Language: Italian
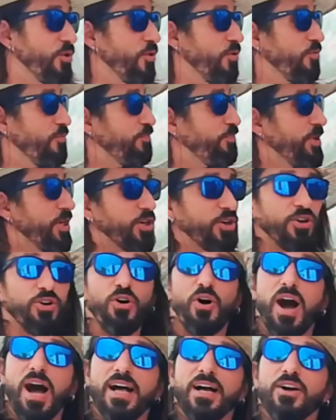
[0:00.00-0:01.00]
Un piccolo
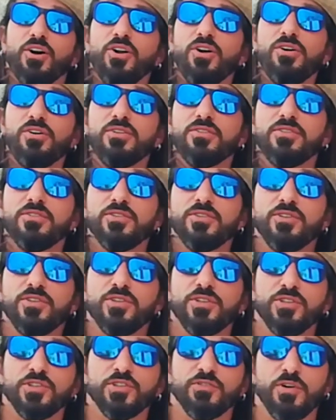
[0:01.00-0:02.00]
angolo
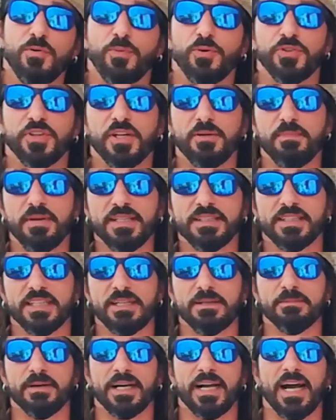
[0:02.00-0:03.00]
dove poter mettere
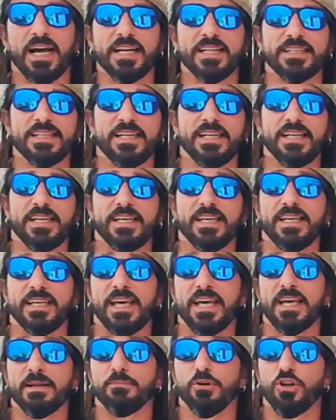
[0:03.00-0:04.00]
magari delle
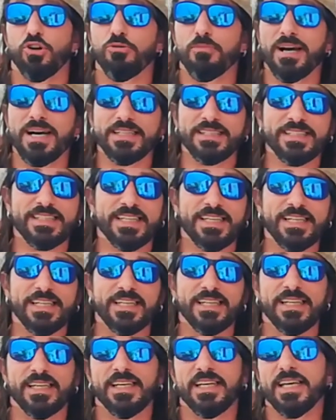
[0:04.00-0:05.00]
erbe aromatiche
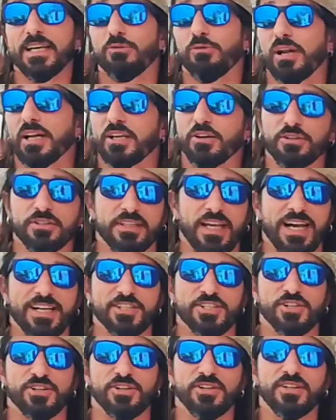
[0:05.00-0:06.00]
e qualche
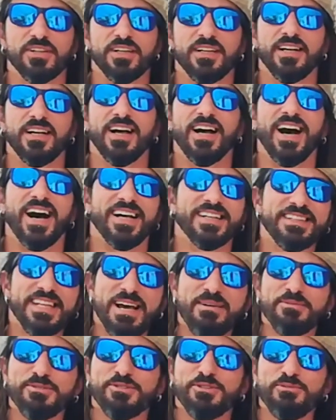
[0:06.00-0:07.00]
ortaggio.
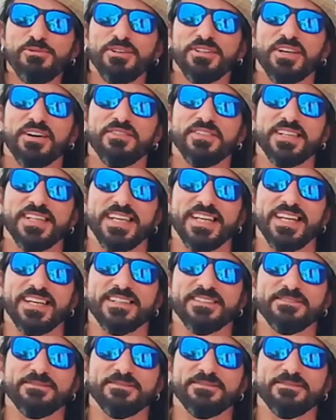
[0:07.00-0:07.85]
Andiamo subito a vedere.